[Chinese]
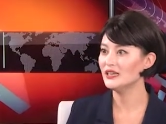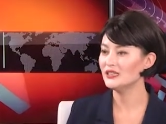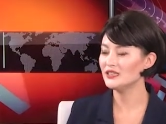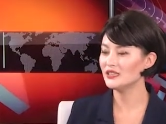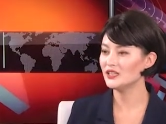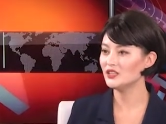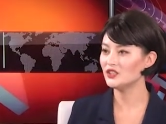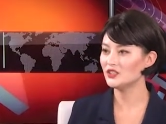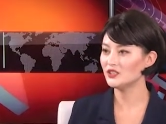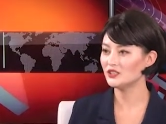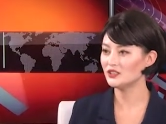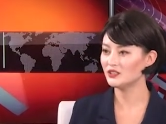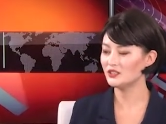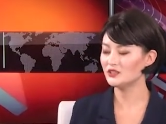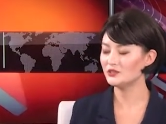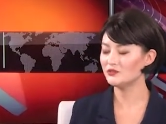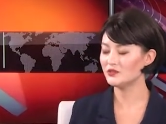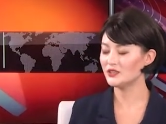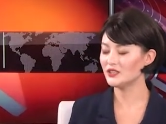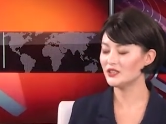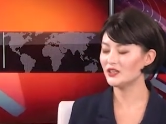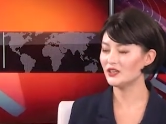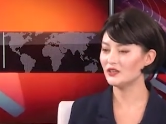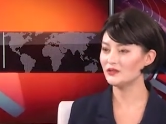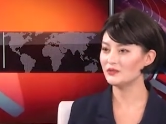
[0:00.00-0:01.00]
但是您是
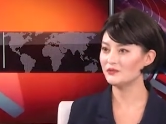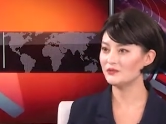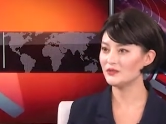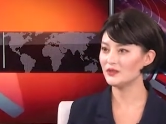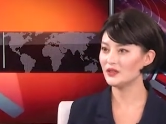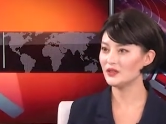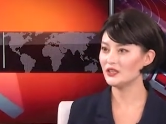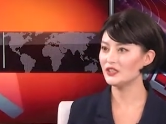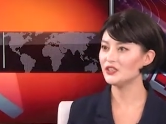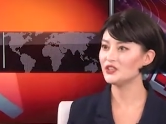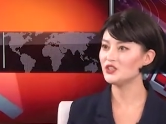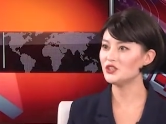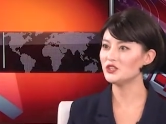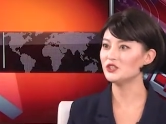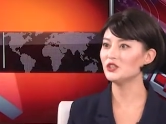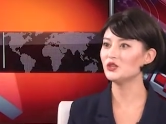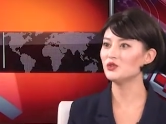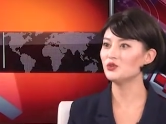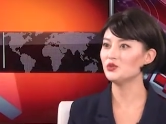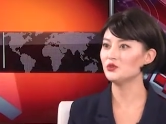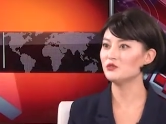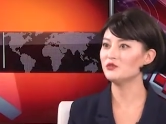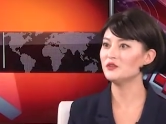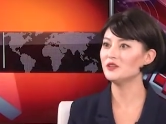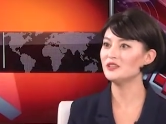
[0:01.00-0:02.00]
非常理智的
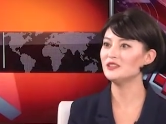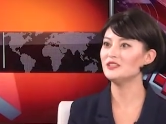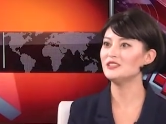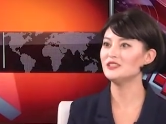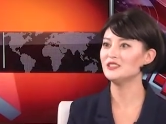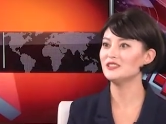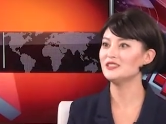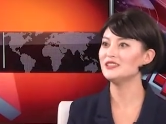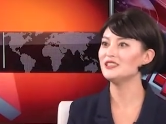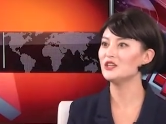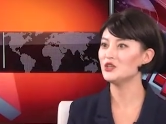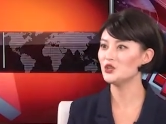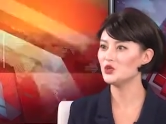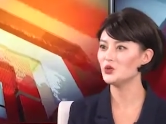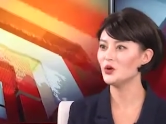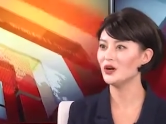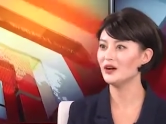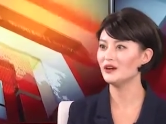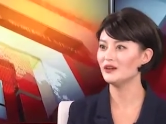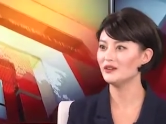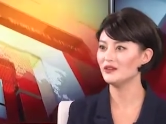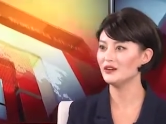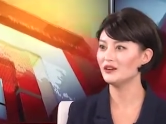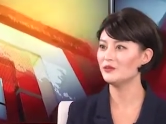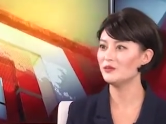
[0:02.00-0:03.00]
去分析现
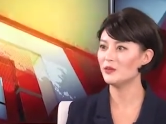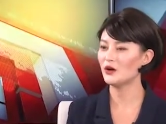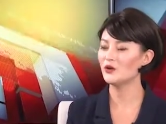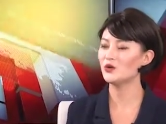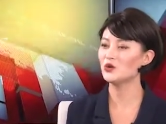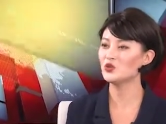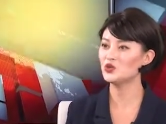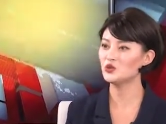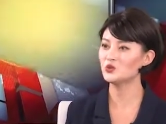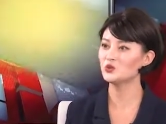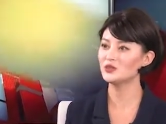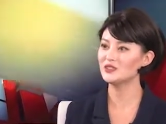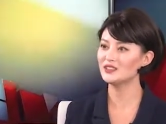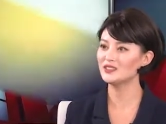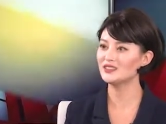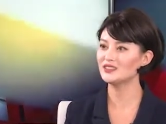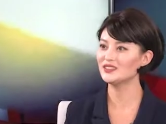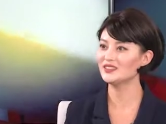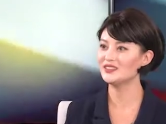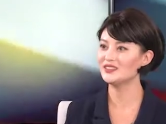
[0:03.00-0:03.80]
状，包括数字。